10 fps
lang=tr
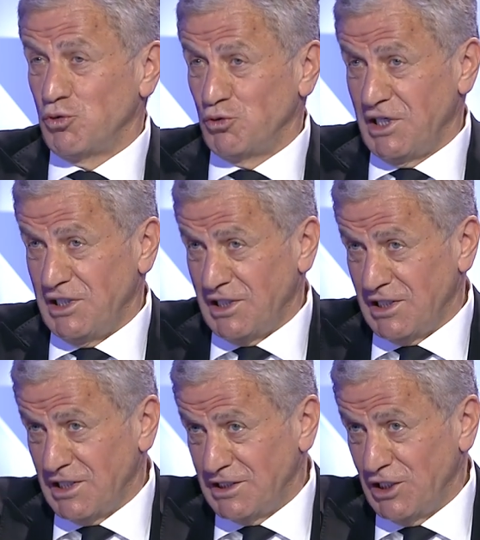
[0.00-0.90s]
Çünkü
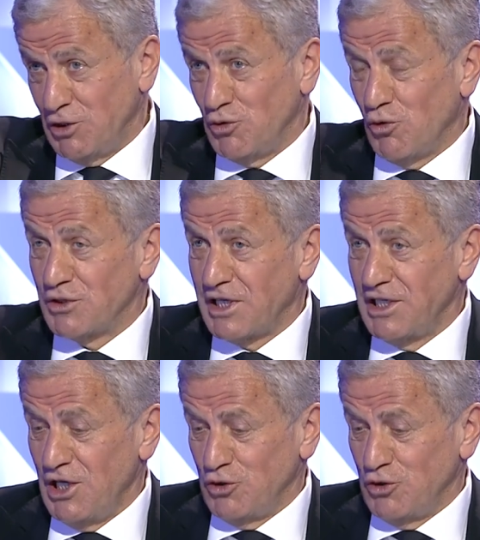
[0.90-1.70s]
tehlikeli yerlere gidiyor. Onlar